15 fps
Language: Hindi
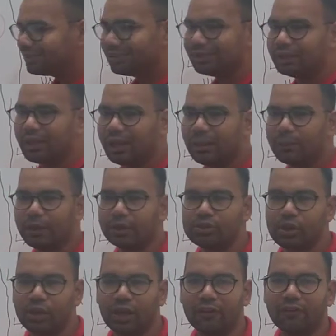जिससे हमारी
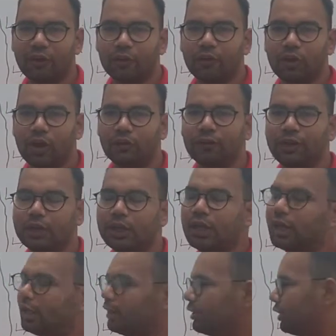जो लाइफ है वो काफ़ी
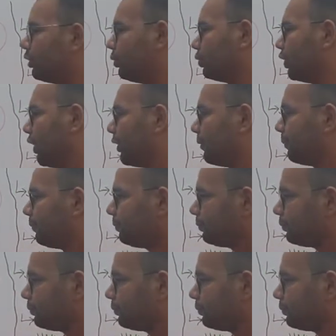ईजी हो जाए